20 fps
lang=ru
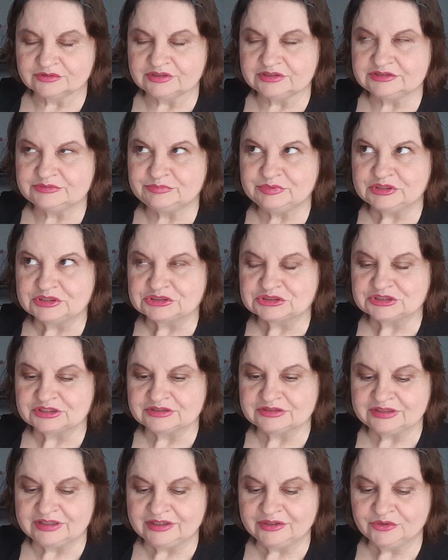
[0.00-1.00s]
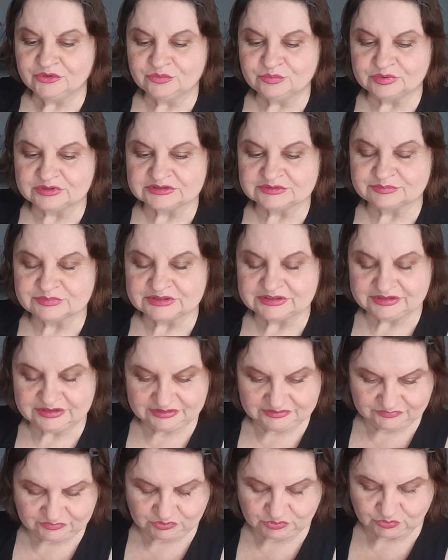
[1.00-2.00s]
и теперь желаю
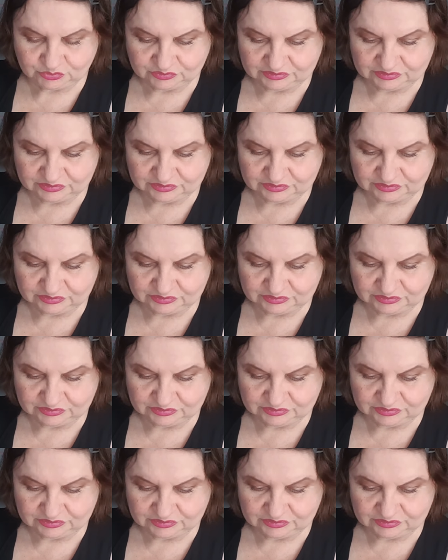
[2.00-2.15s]
посмотреть все.